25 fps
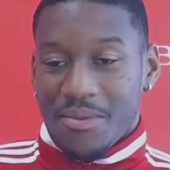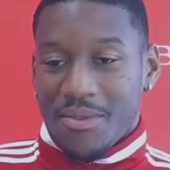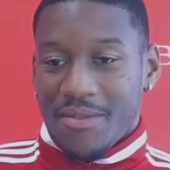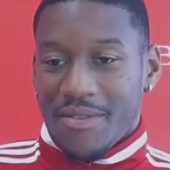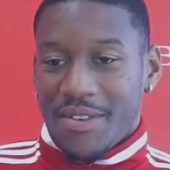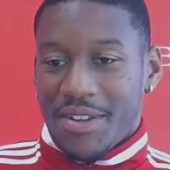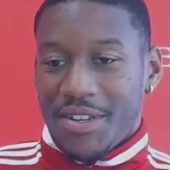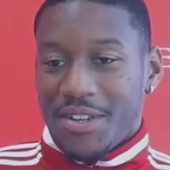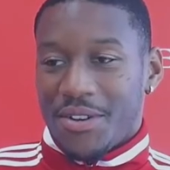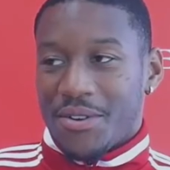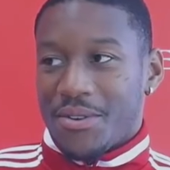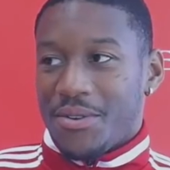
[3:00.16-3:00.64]

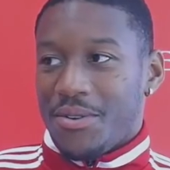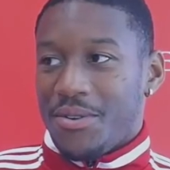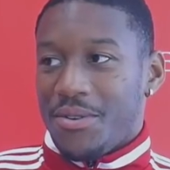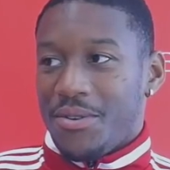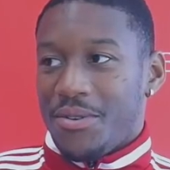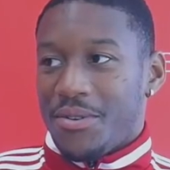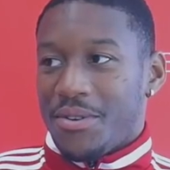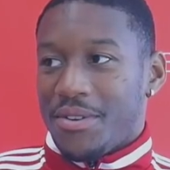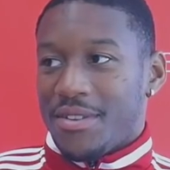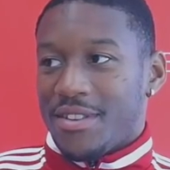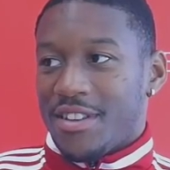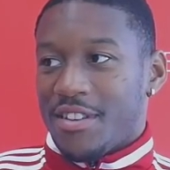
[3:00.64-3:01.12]
on va dire que,
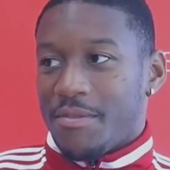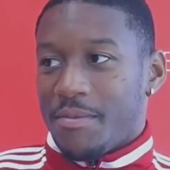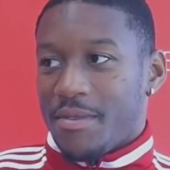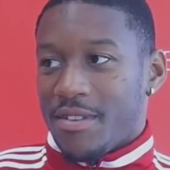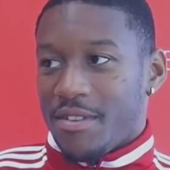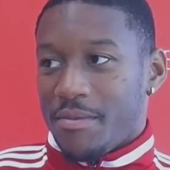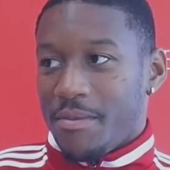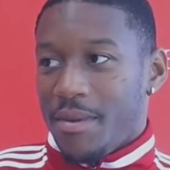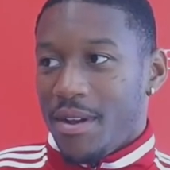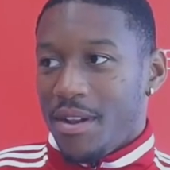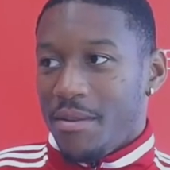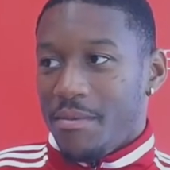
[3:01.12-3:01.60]
ça se
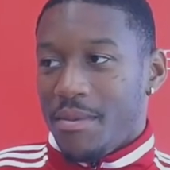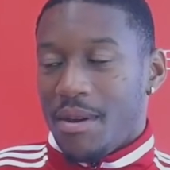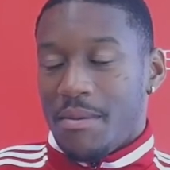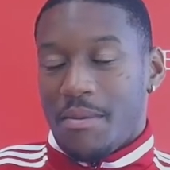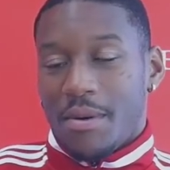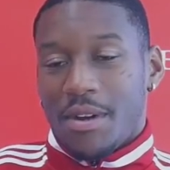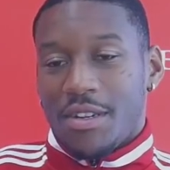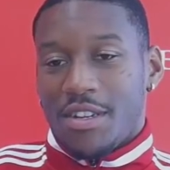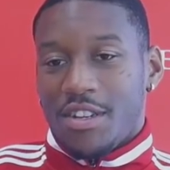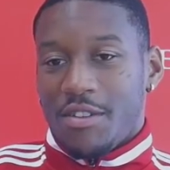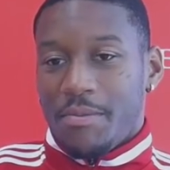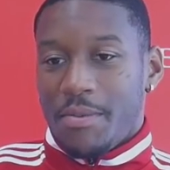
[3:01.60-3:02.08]
passe mal, mais
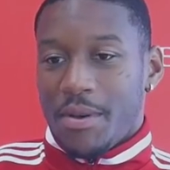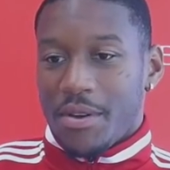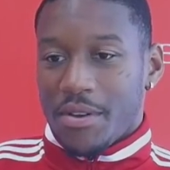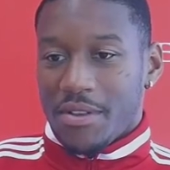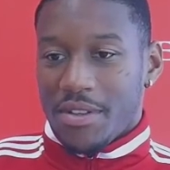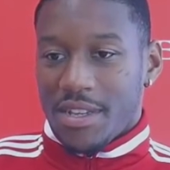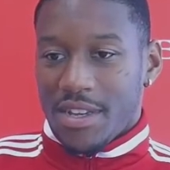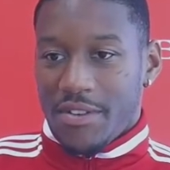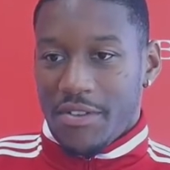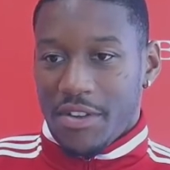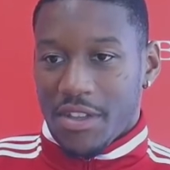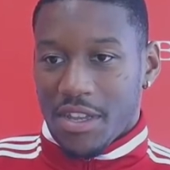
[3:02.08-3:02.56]
après j'espère que
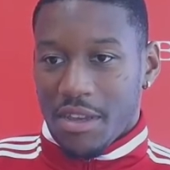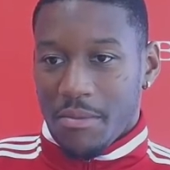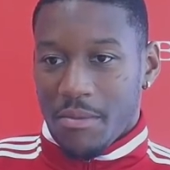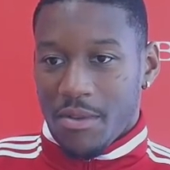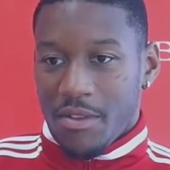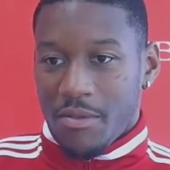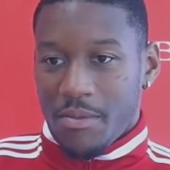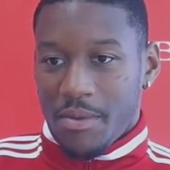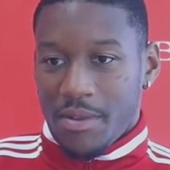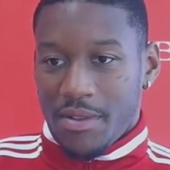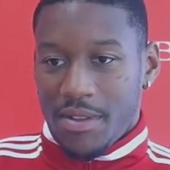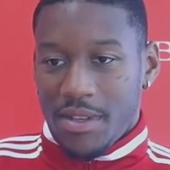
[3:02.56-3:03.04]
ça va très bien
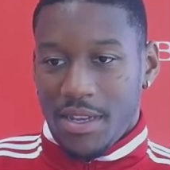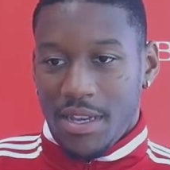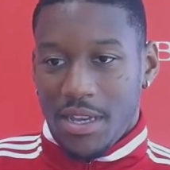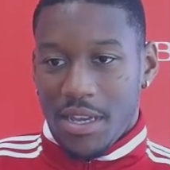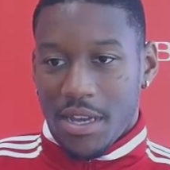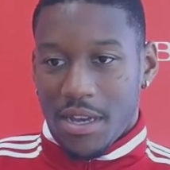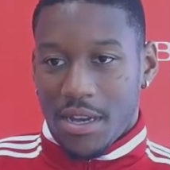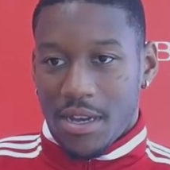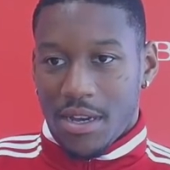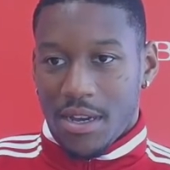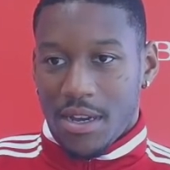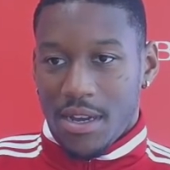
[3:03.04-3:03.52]
se passer. Il
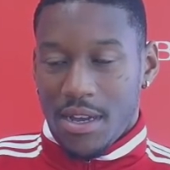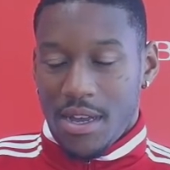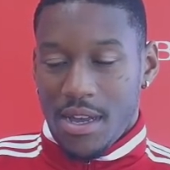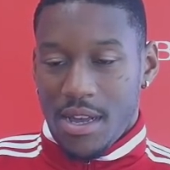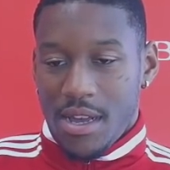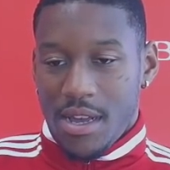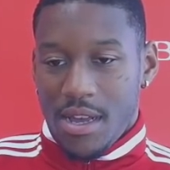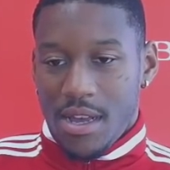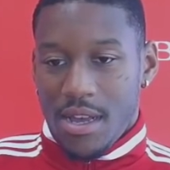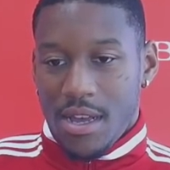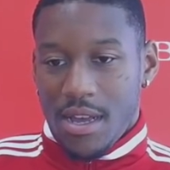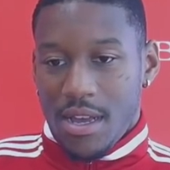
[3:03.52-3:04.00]
y
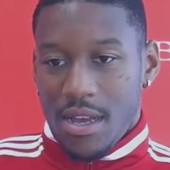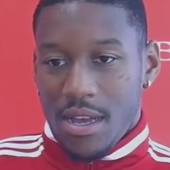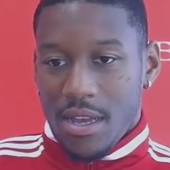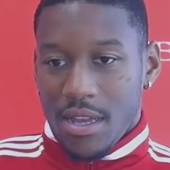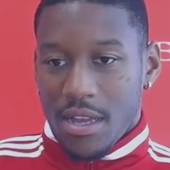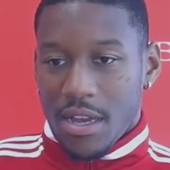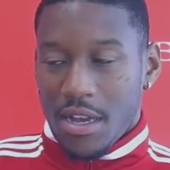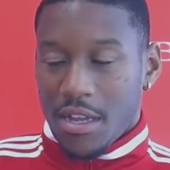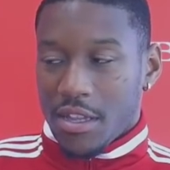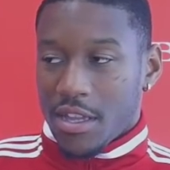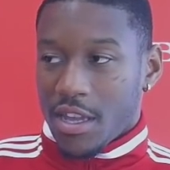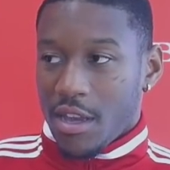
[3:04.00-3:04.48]

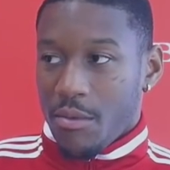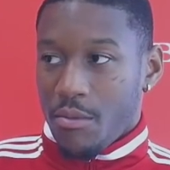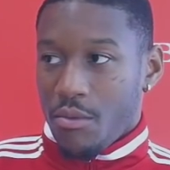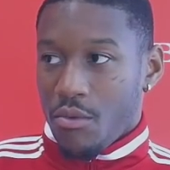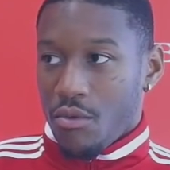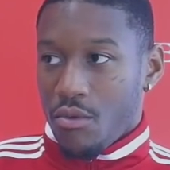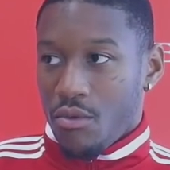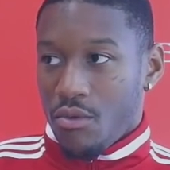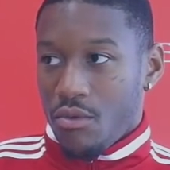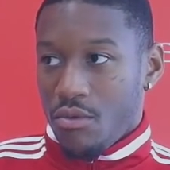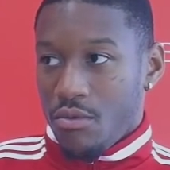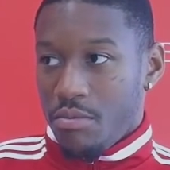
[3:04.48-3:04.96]
il y a un très
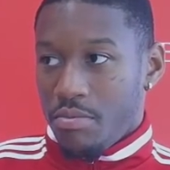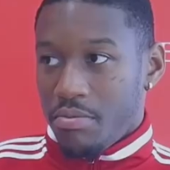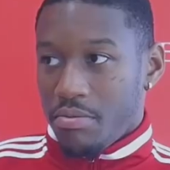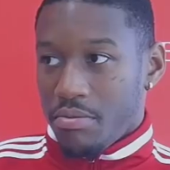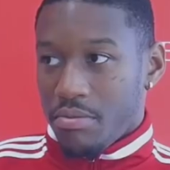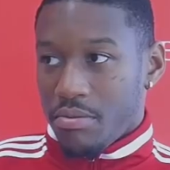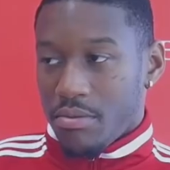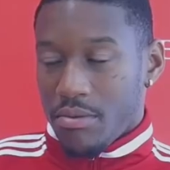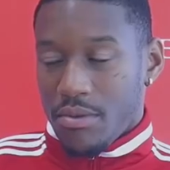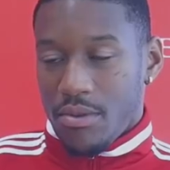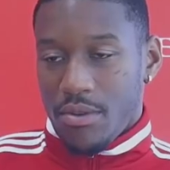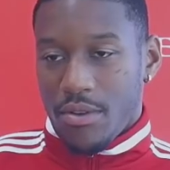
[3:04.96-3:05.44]
bon groupe
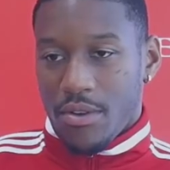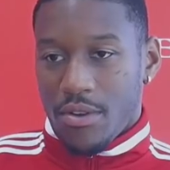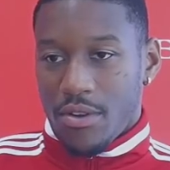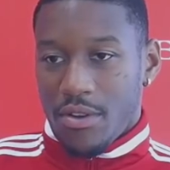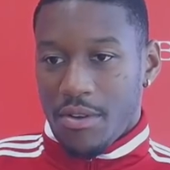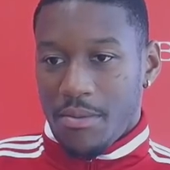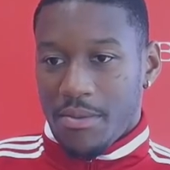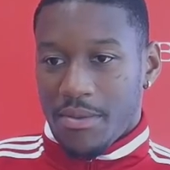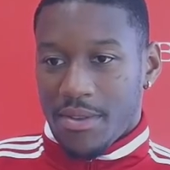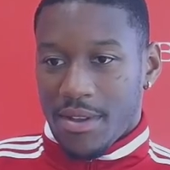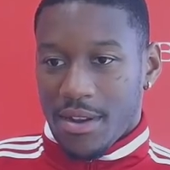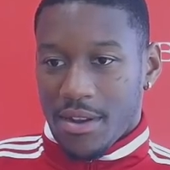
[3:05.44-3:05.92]
le
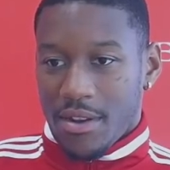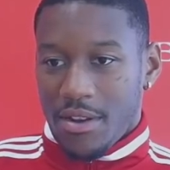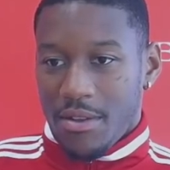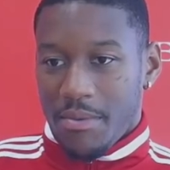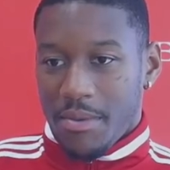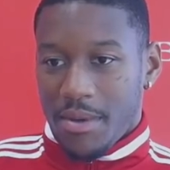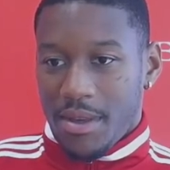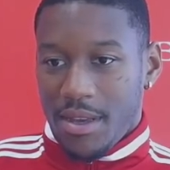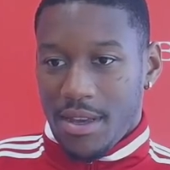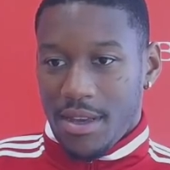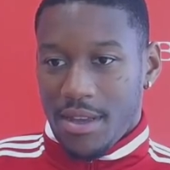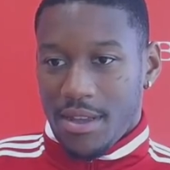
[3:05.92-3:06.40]
club, c'est un
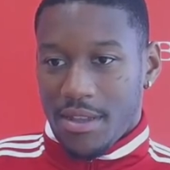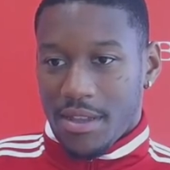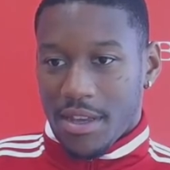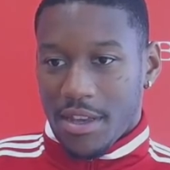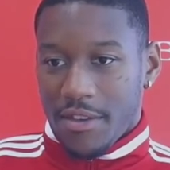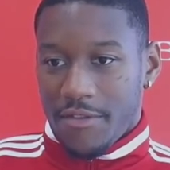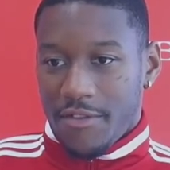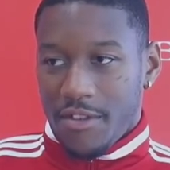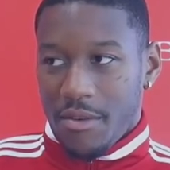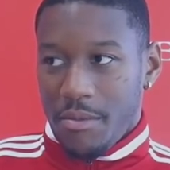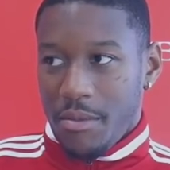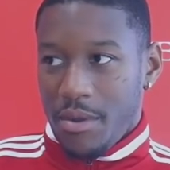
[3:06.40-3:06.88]
club qui est
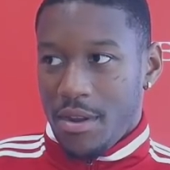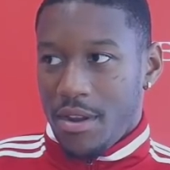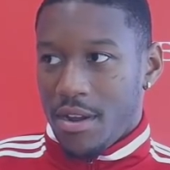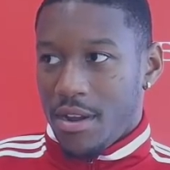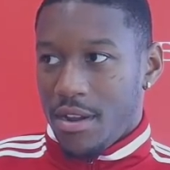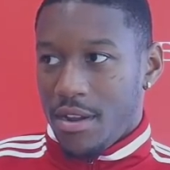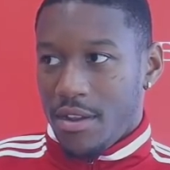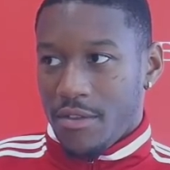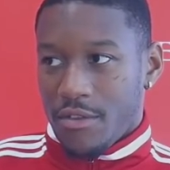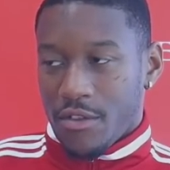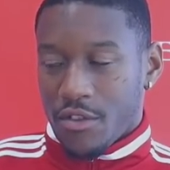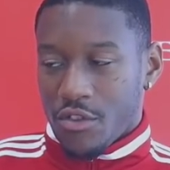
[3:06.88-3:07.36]
très
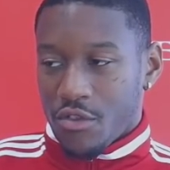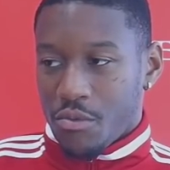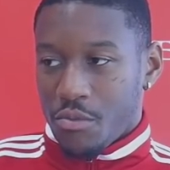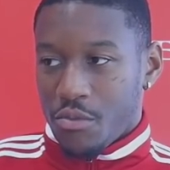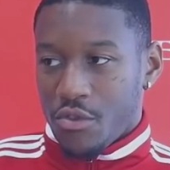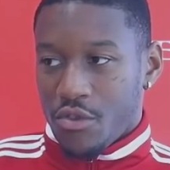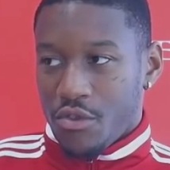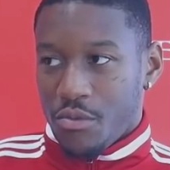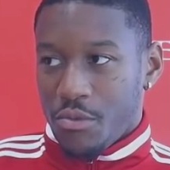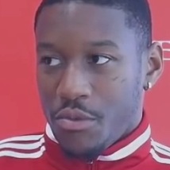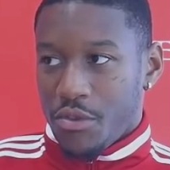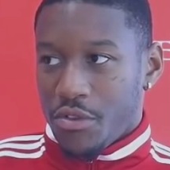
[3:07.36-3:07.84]
familial et
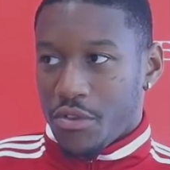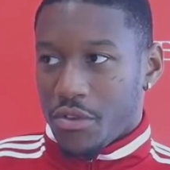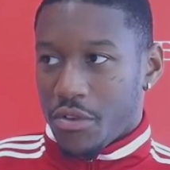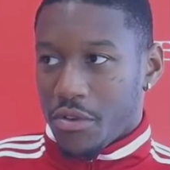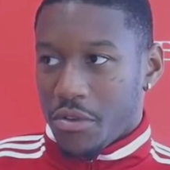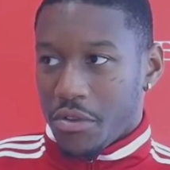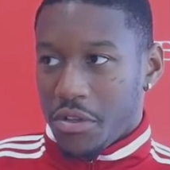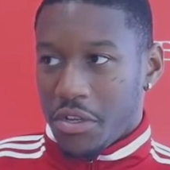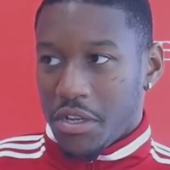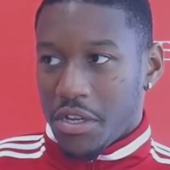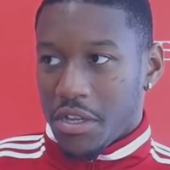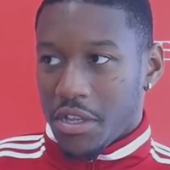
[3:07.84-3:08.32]
franchement, je me
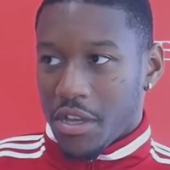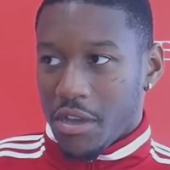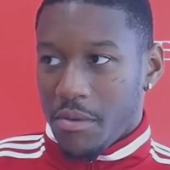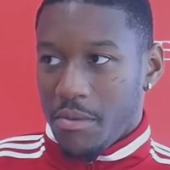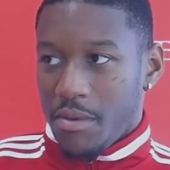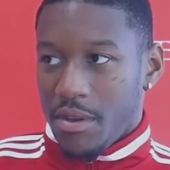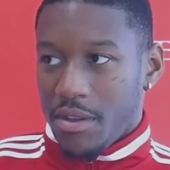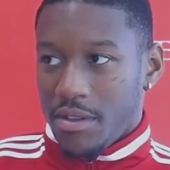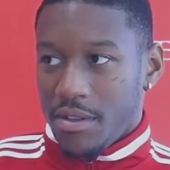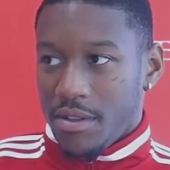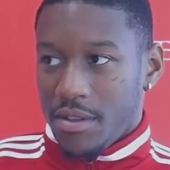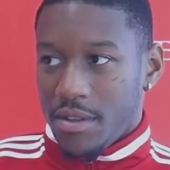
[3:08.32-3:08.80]
sens déjà très
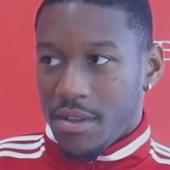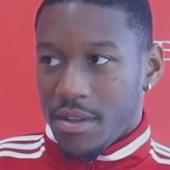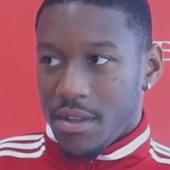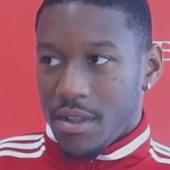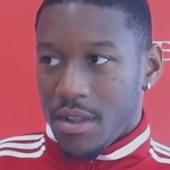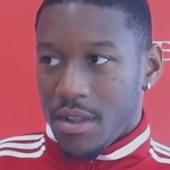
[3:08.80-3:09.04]
bien ici.